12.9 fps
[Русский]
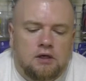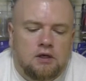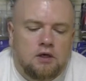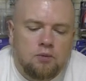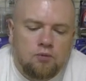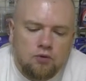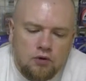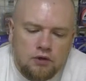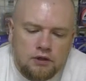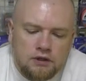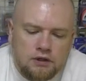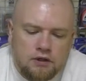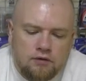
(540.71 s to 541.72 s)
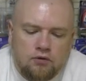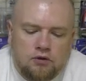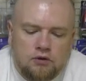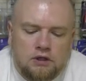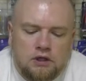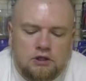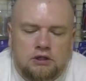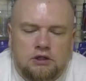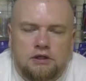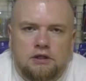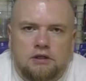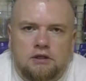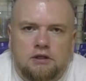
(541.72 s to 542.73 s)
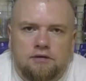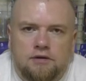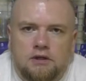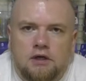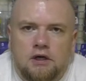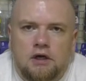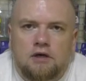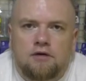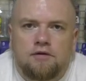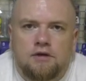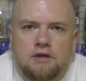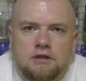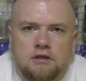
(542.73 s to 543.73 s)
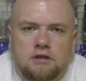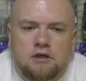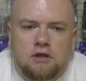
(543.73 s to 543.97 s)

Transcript: А, более того, даже на некоторых фидерах вес